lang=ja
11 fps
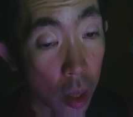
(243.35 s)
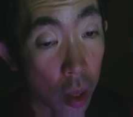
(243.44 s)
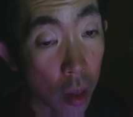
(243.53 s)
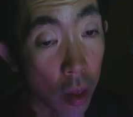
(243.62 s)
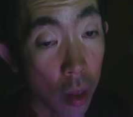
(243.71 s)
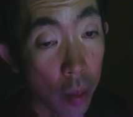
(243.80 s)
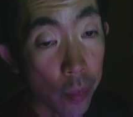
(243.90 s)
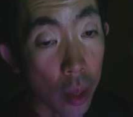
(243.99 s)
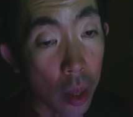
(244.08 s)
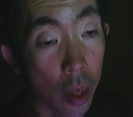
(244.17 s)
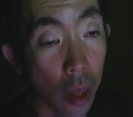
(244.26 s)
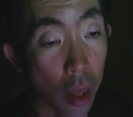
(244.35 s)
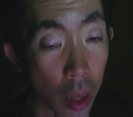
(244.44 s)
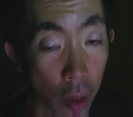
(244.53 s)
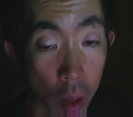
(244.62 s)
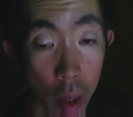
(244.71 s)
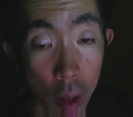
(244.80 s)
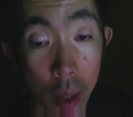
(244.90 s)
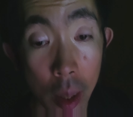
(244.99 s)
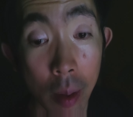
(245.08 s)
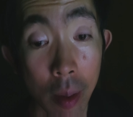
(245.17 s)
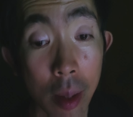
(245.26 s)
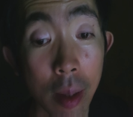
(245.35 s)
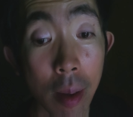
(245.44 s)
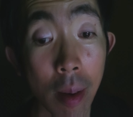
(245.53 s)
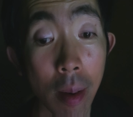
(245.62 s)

よ。青い顔してるんですよ。